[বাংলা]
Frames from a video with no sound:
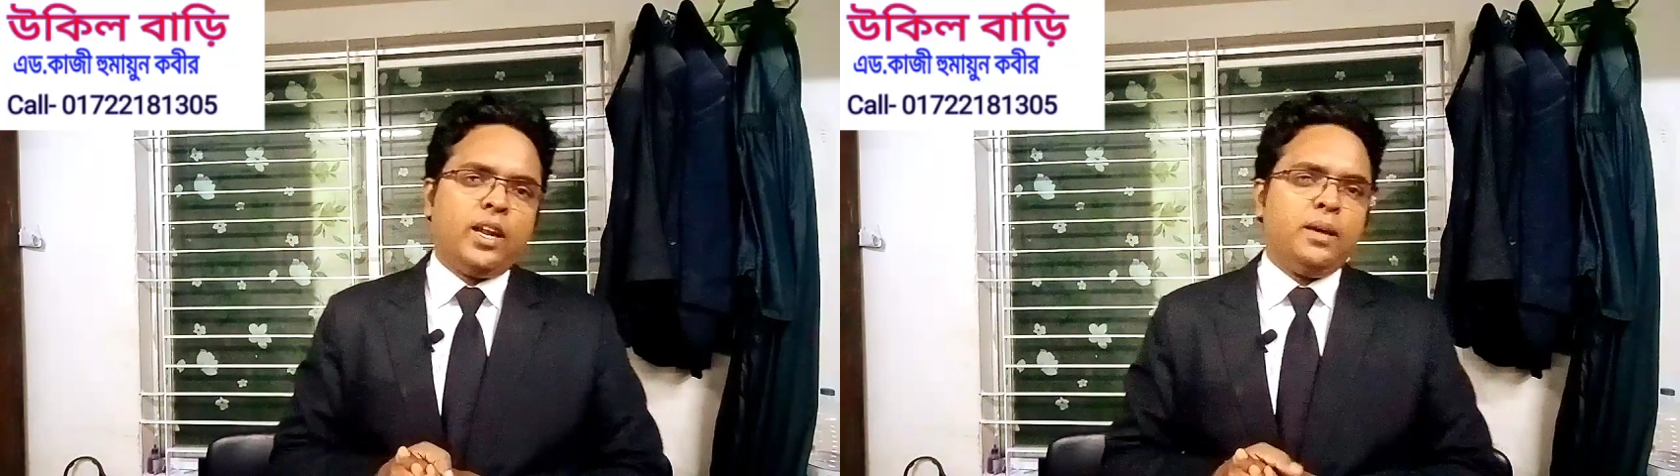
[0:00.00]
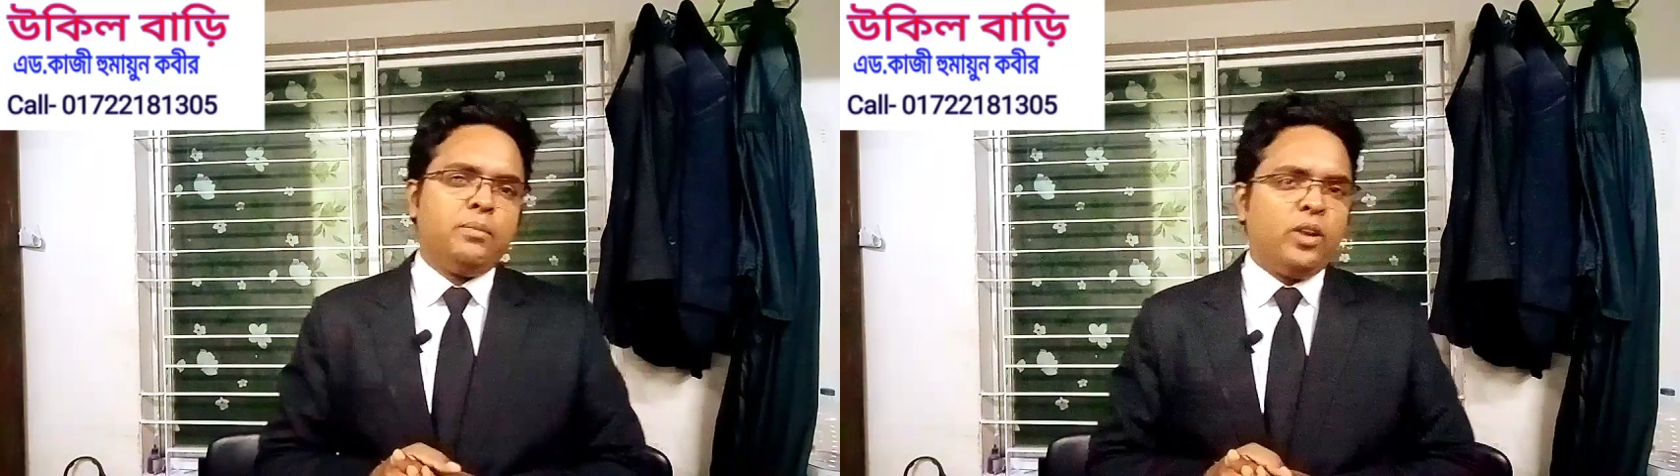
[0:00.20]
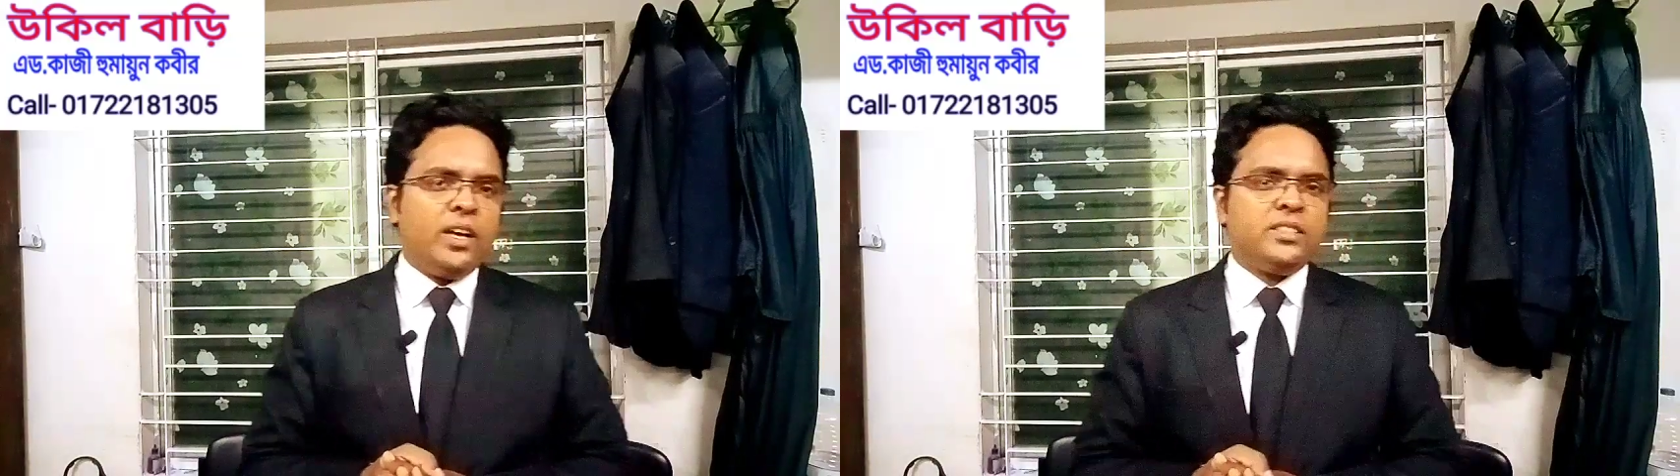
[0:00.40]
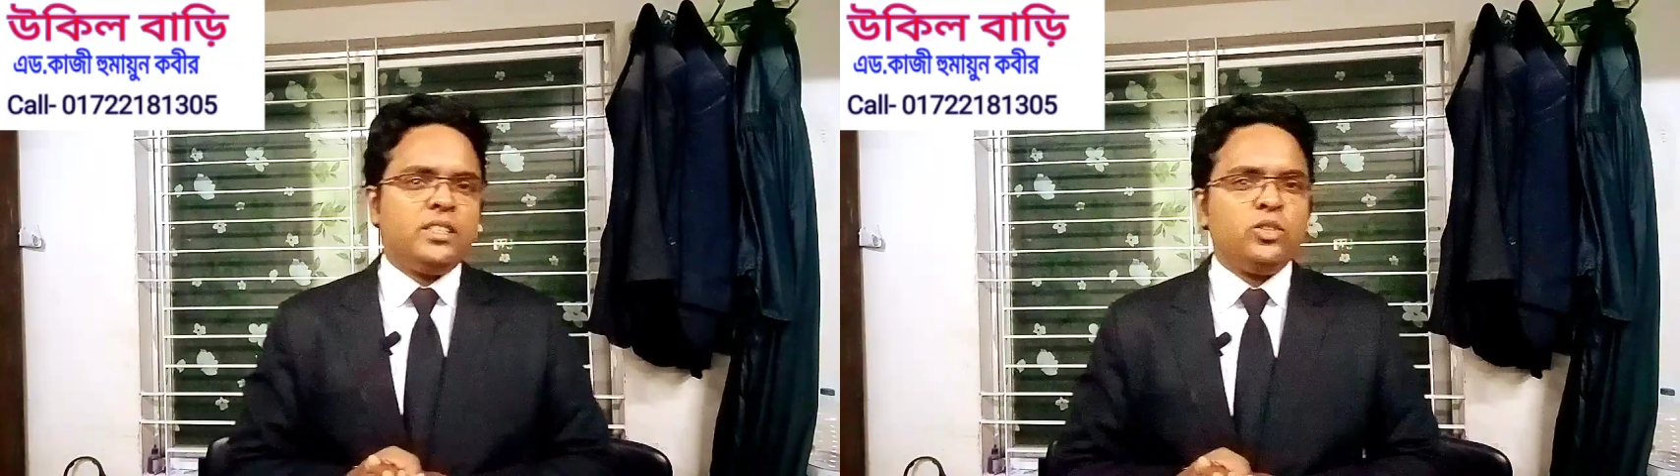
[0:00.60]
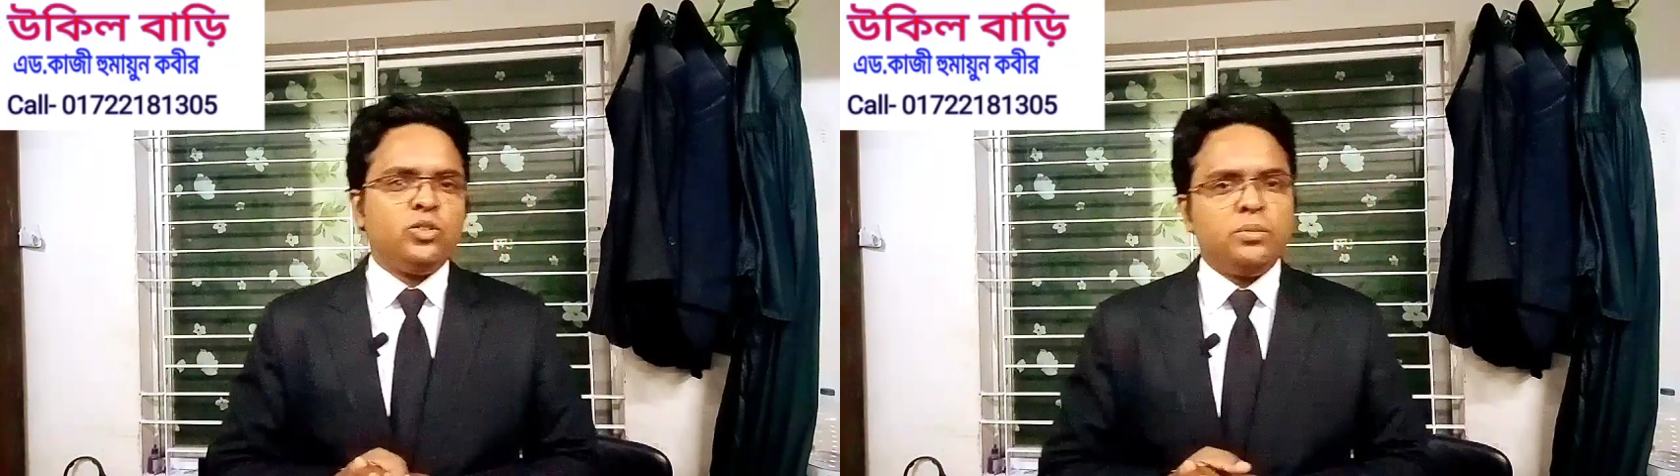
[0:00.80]
ধারায় বলা
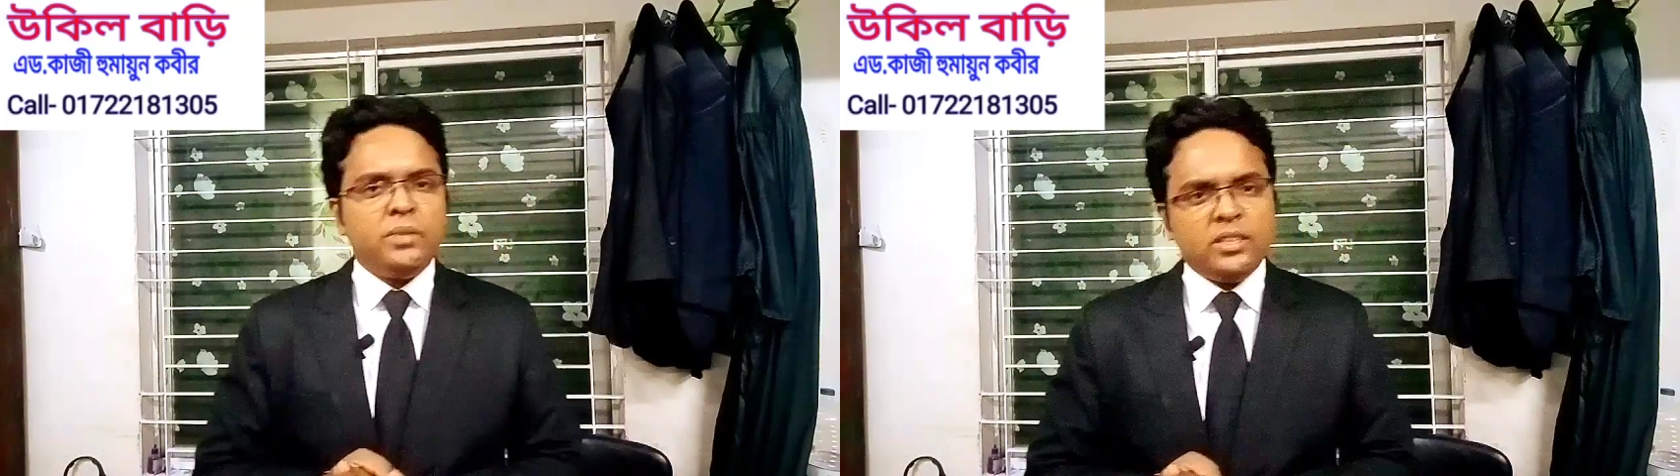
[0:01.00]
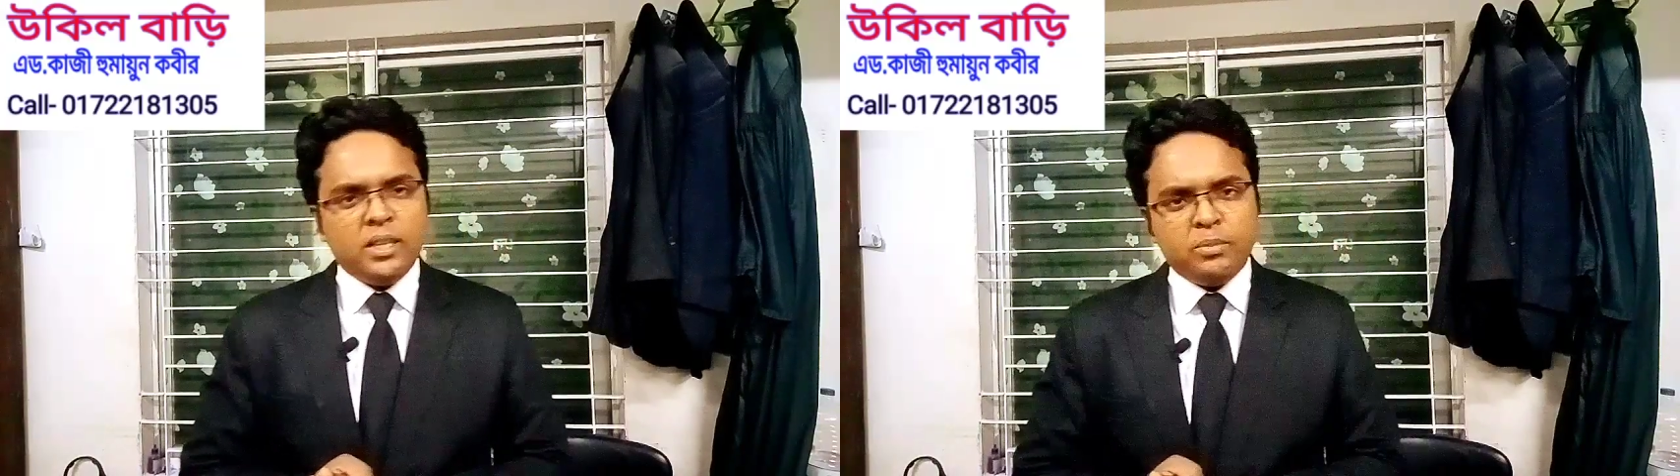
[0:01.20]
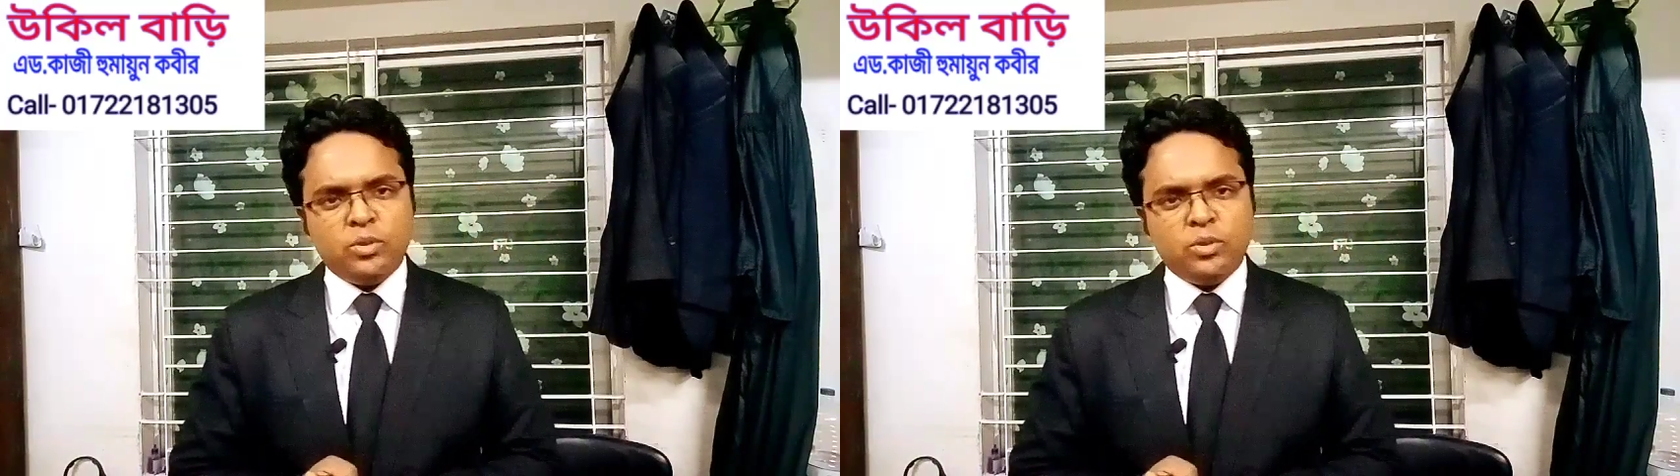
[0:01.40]
আছে যদি মিথ্যা